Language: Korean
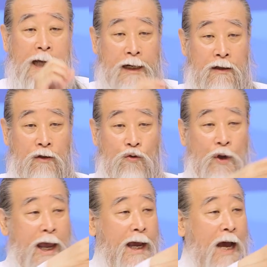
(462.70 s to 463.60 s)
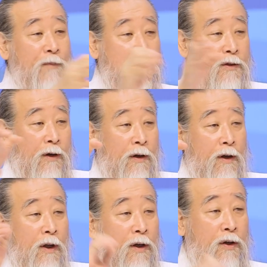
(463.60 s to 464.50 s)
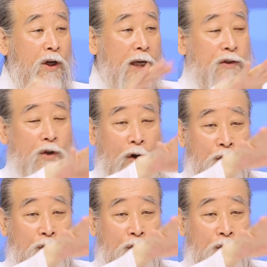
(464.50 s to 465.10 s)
하는 것도 해가면서 거기에서